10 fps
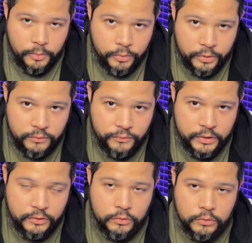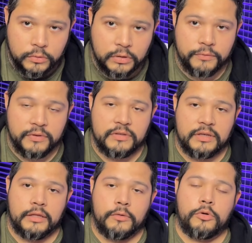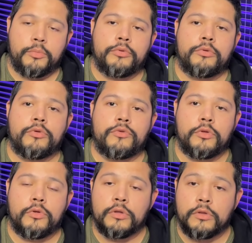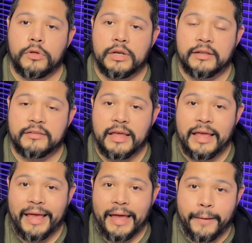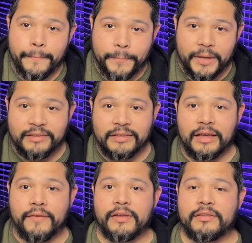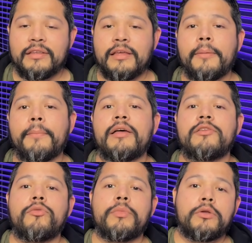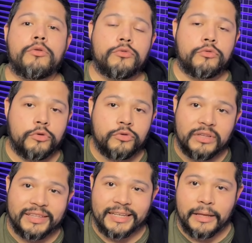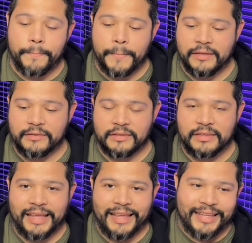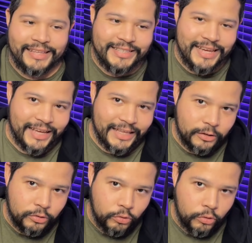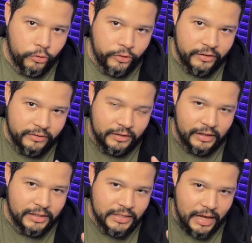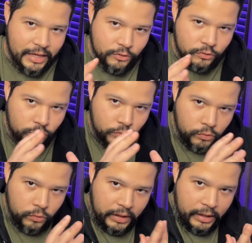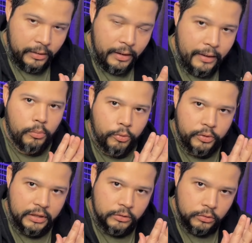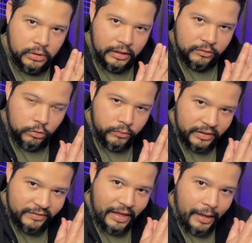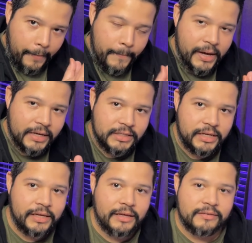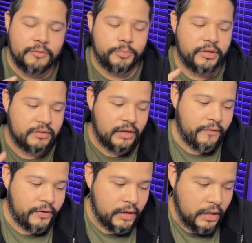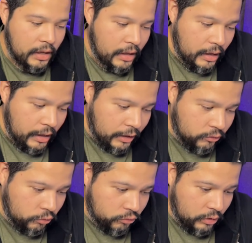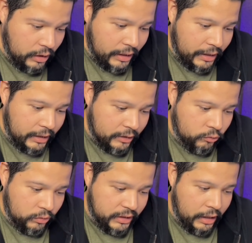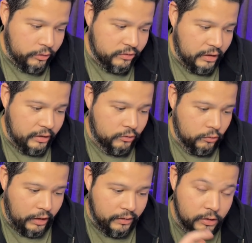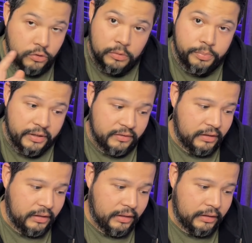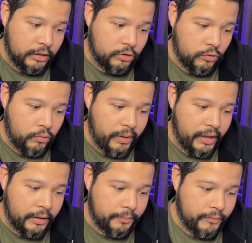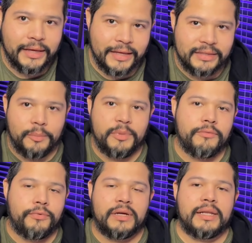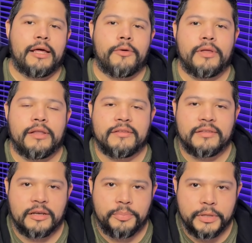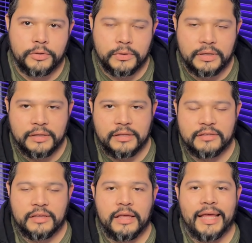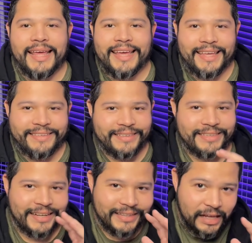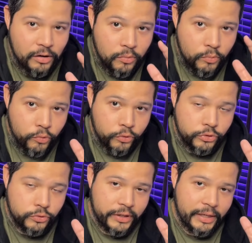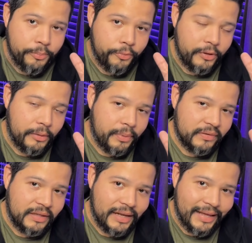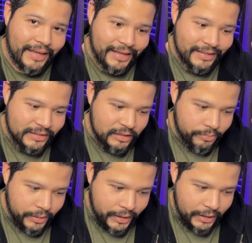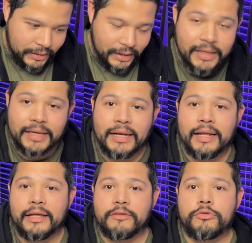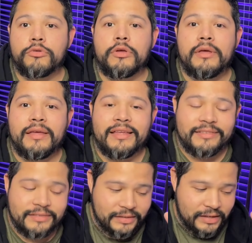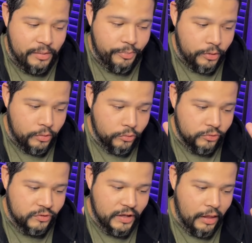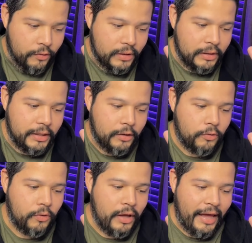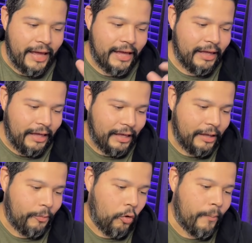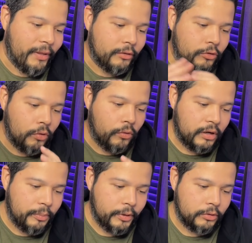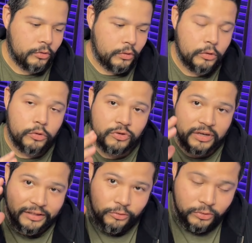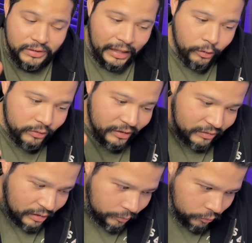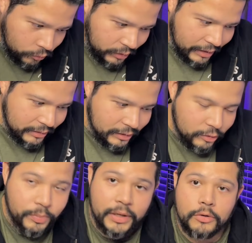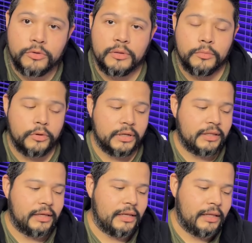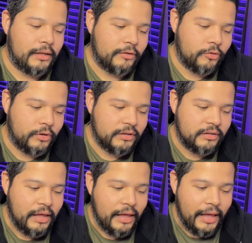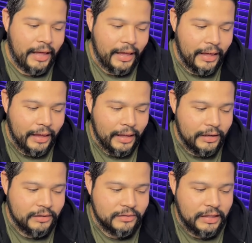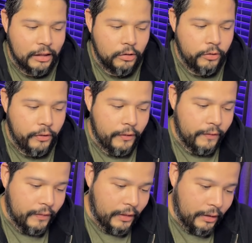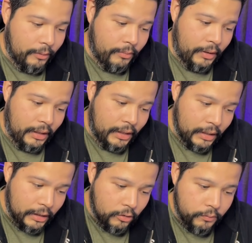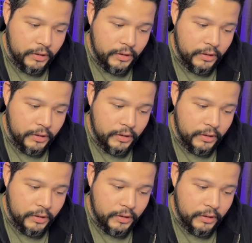por infraestructura física de 1.2 millones de dólares empiecen a verse en más o menos dos a tres meses ya que todo esté ya en su lugar poniendo las obras en marcha y que se empiezan a ver esos resultados, ha dicho, ha dicho el presidente Joe Biden, que también fue claro y les repito, él dice que se tardaron mucho en poder pasar este paquete y que la nación se ha pronunciado. Él dijo eh, y comentó con respecto a los resultados decepcionantes para los demócratas en las elecciones en el estado de Virginia.